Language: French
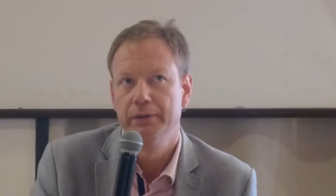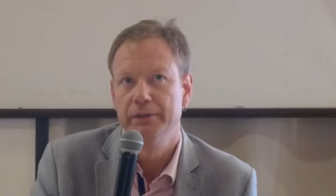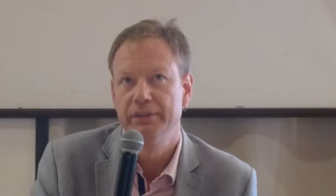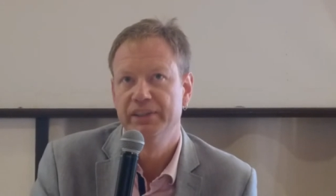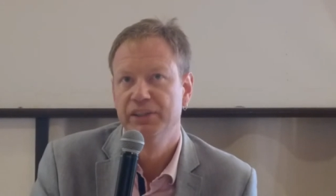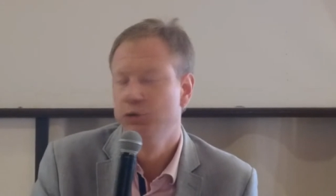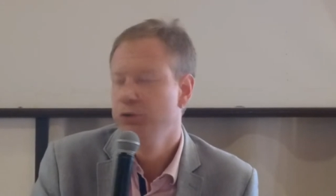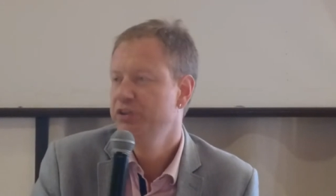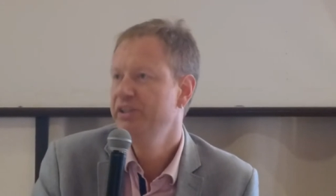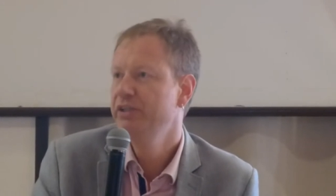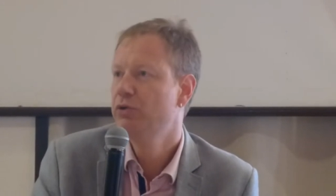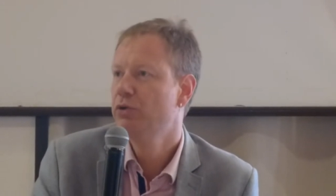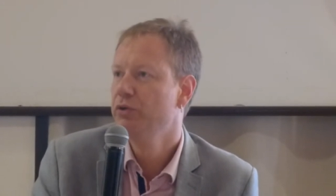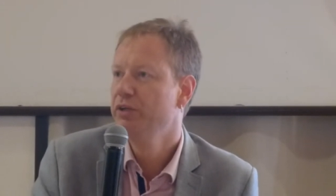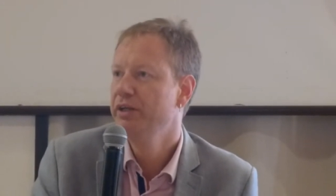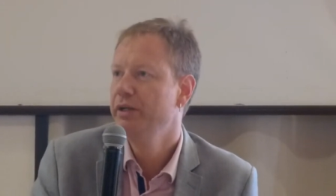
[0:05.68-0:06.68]
c'est aussi
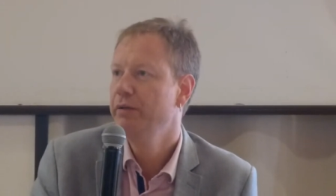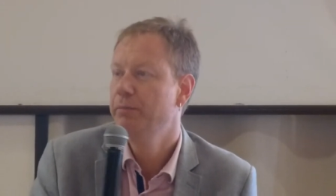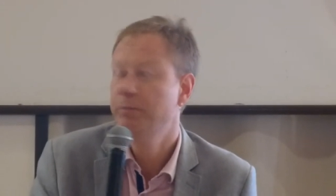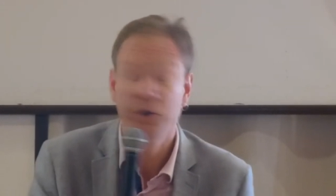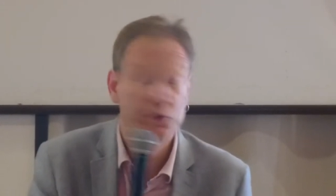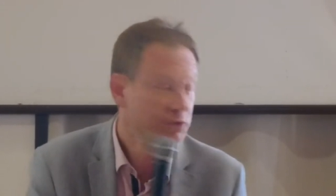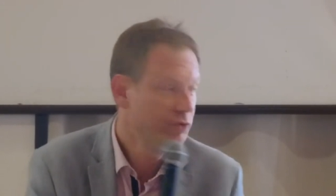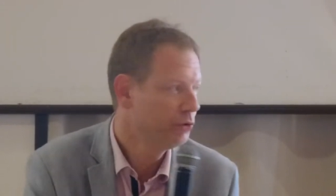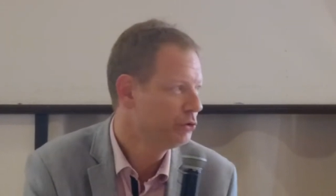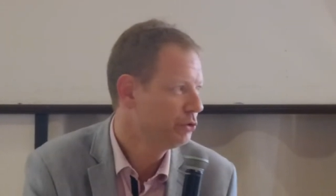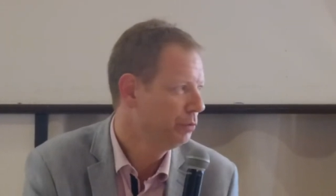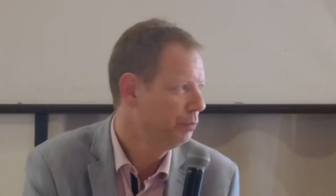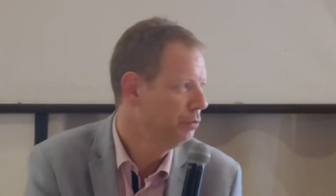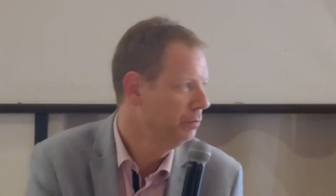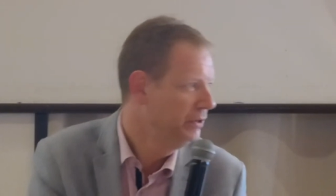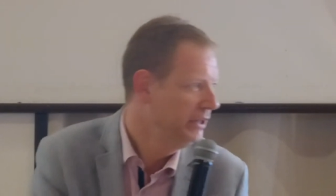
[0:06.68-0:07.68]
qu'on n'ait pas une
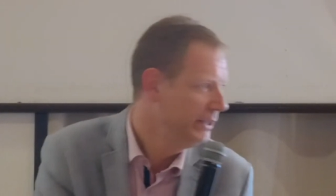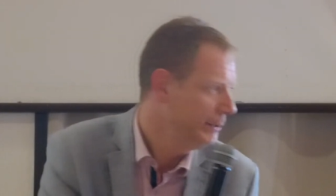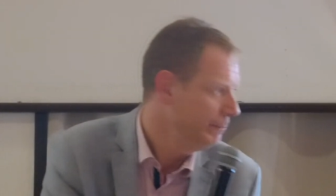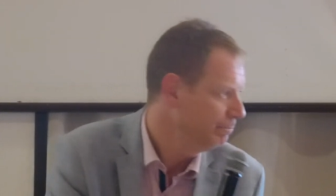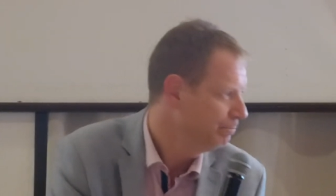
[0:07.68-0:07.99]
fonction publique